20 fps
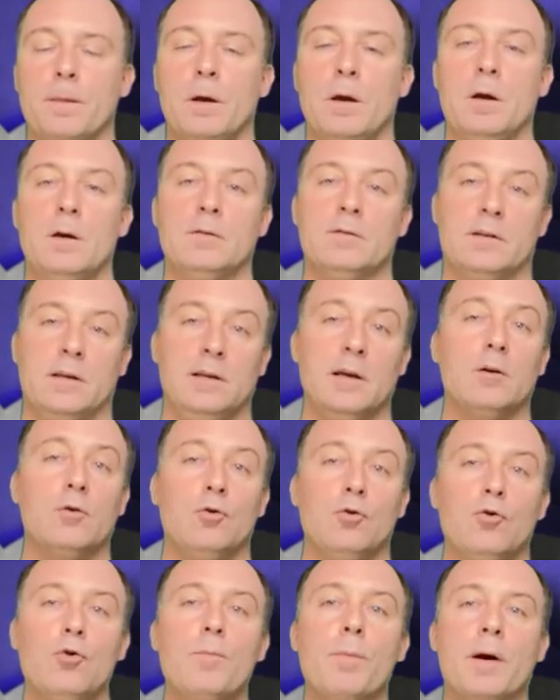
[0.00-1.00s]
C'est-à-dire
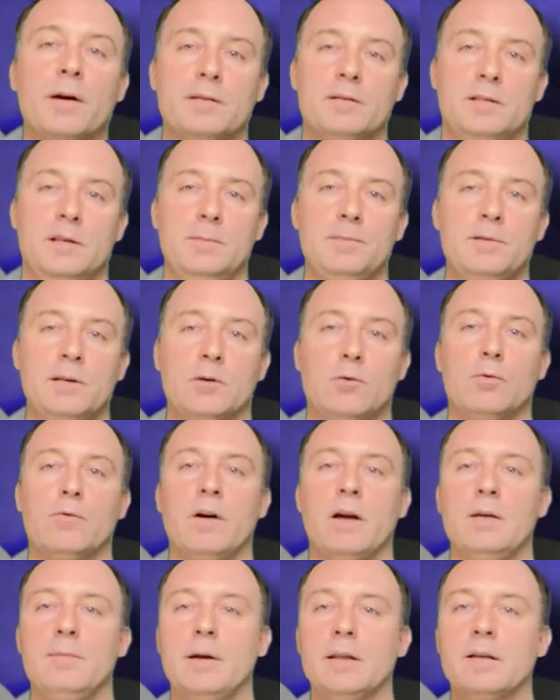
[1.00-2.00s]
que le principe, c'est qu'on
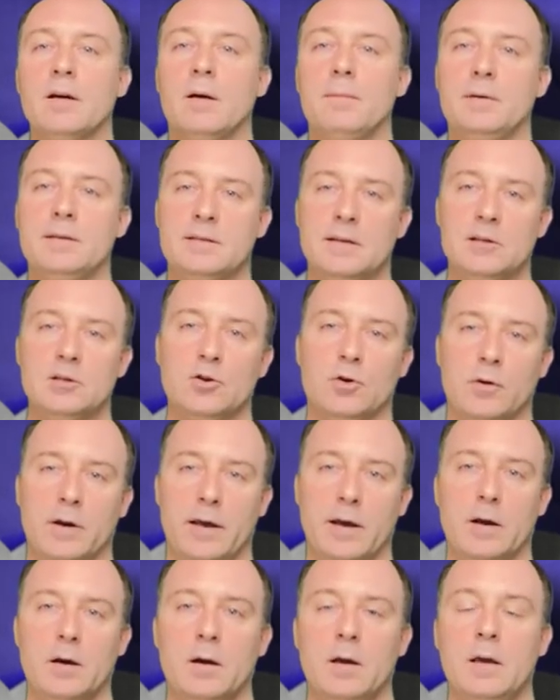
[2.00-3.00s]
va émettre un message dans
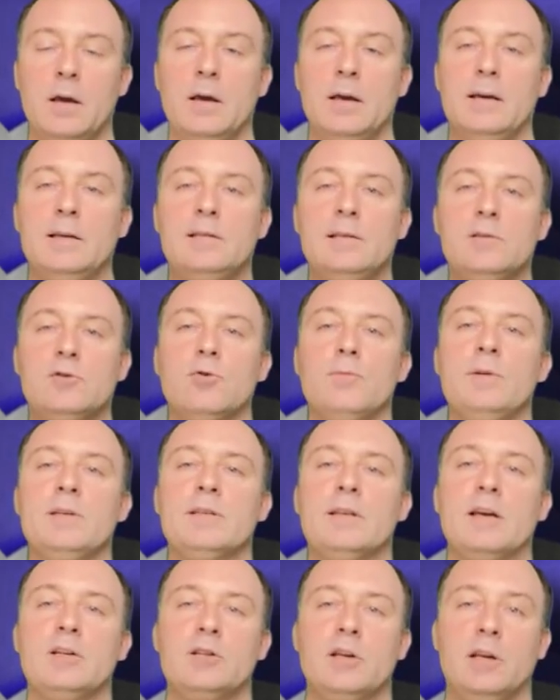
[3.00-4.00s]
l'air et si ce
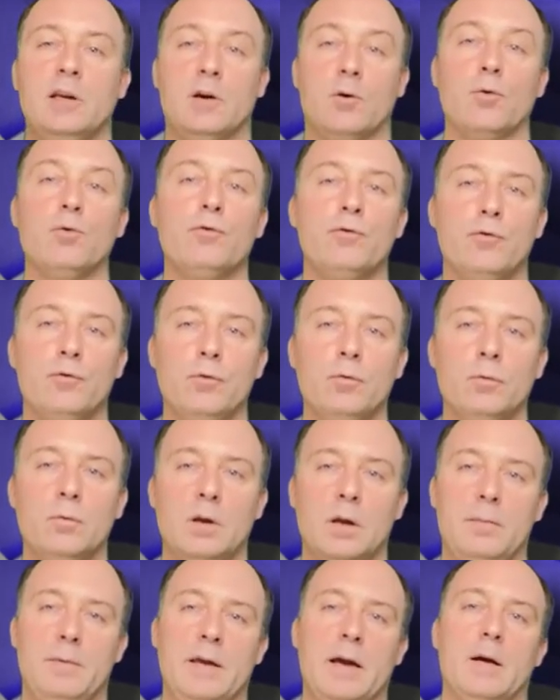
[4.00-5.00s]
message est reçu,
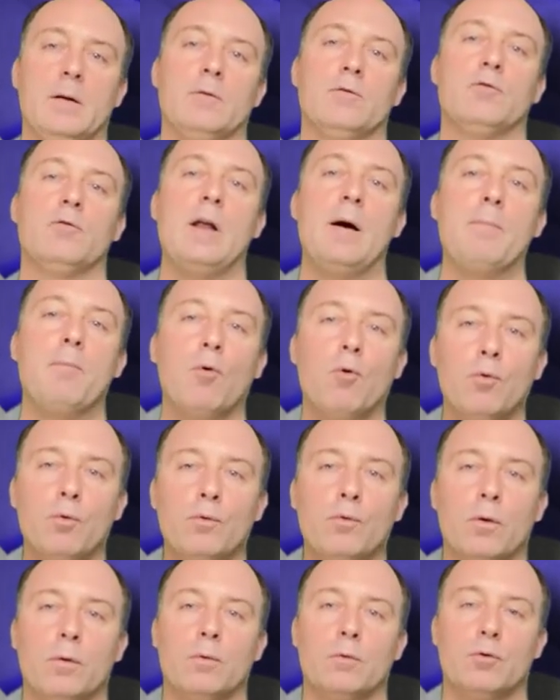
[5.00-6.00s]
eh bien cela
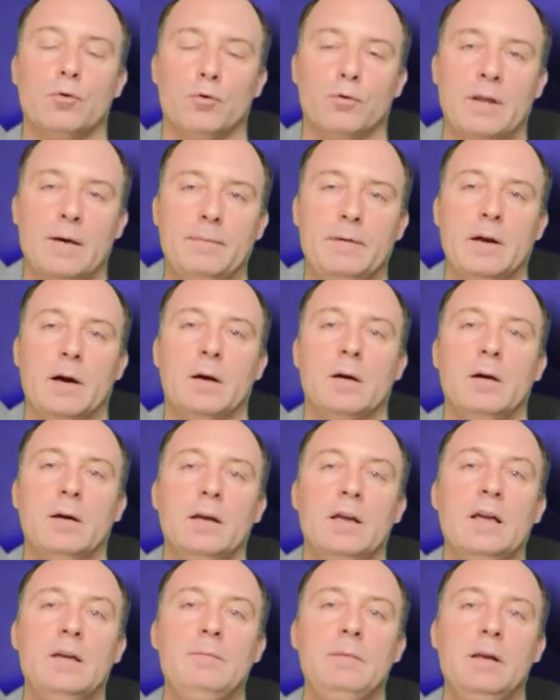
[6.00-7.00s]
prouve que l'on a bien
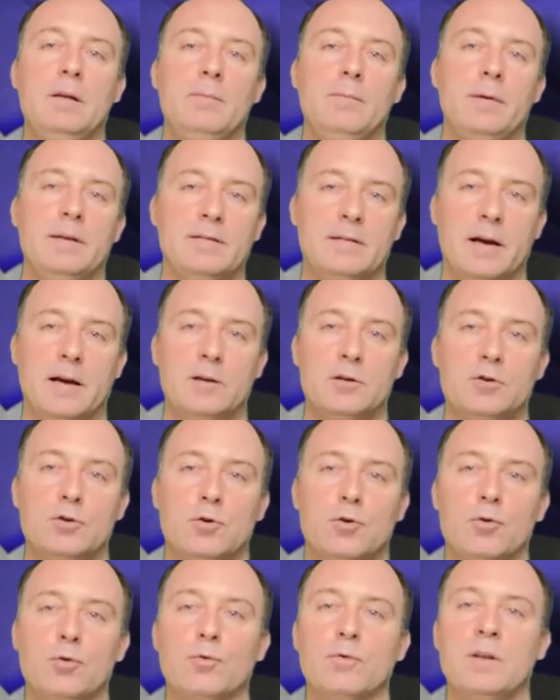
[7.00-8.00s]
émis le message,
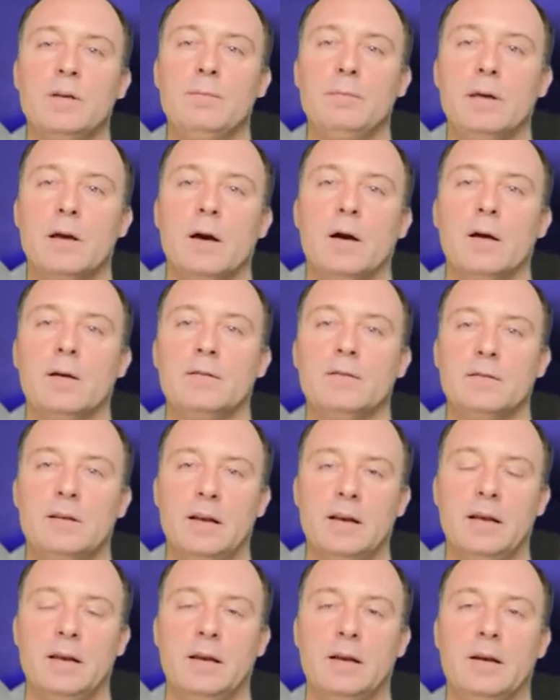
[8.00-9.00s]
que l'on est bien
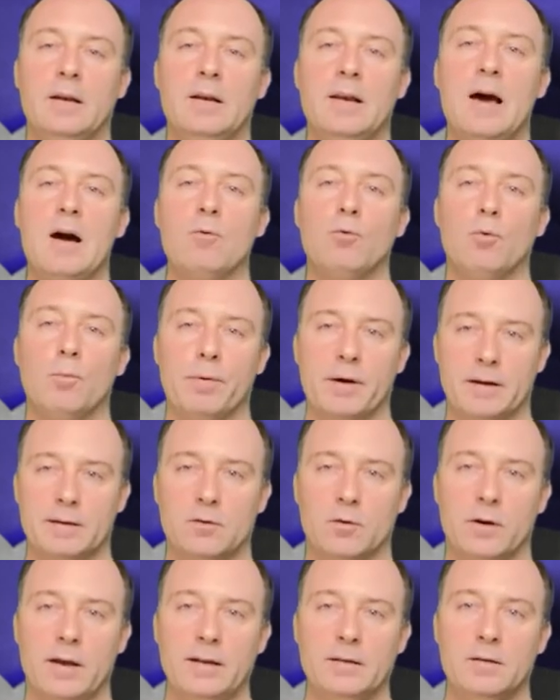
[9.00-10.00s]
installé là où on
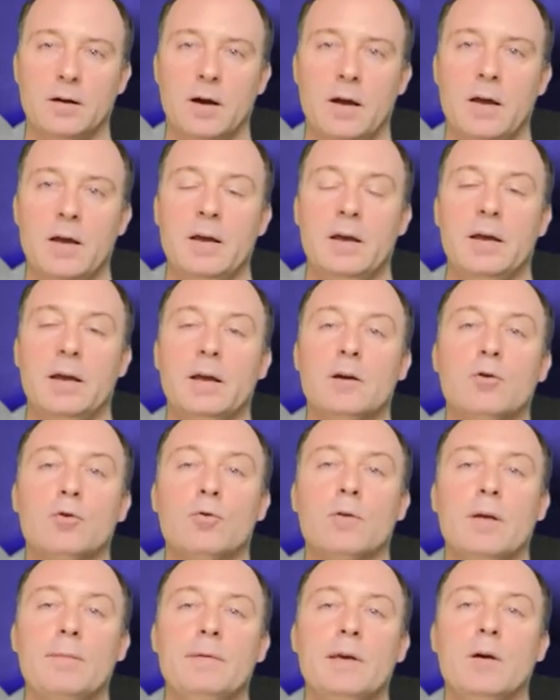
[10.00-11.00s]
prétend l'être, et que
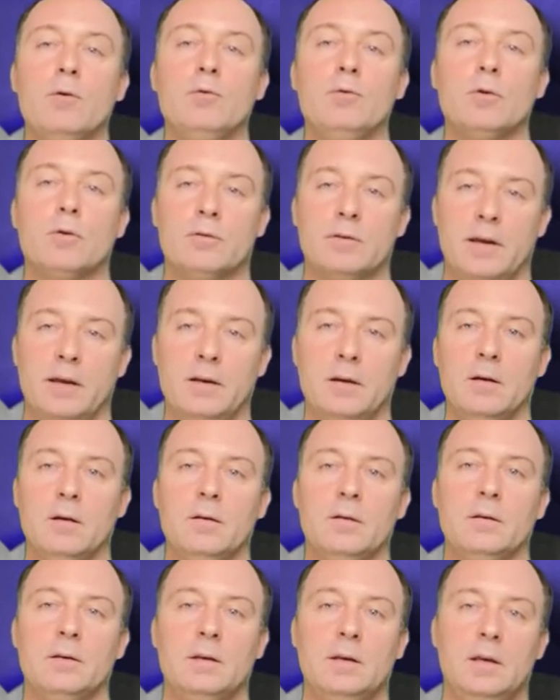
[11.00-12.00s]
l'on a bien une antenne
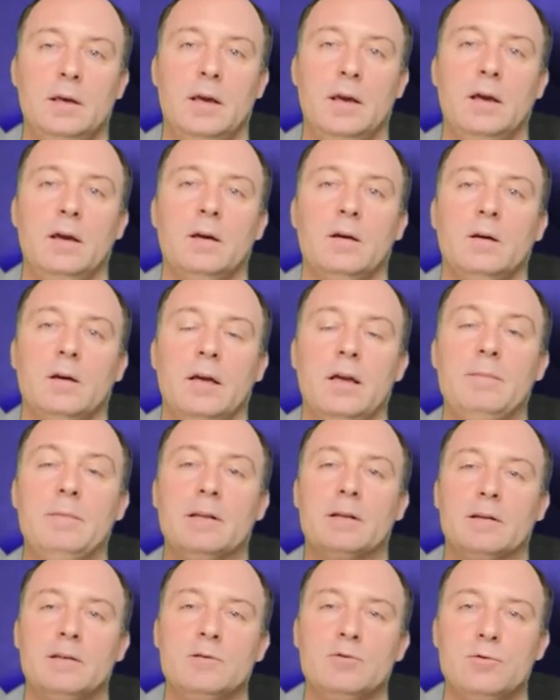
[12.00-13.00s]
qui est
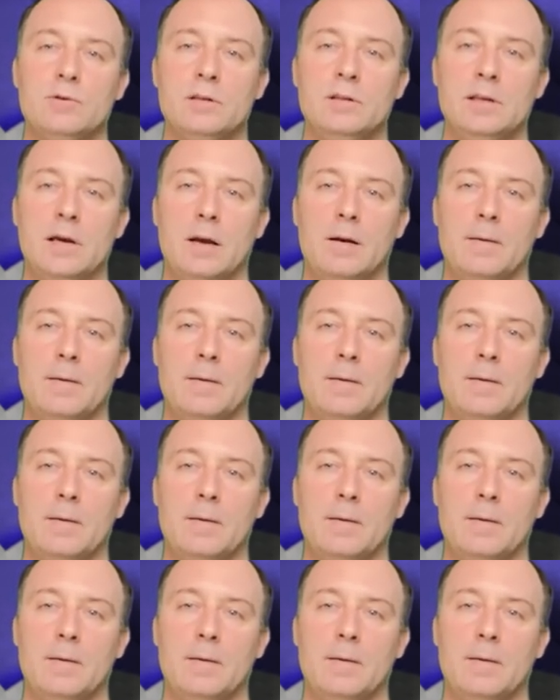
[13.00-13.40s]
émettrice du signal.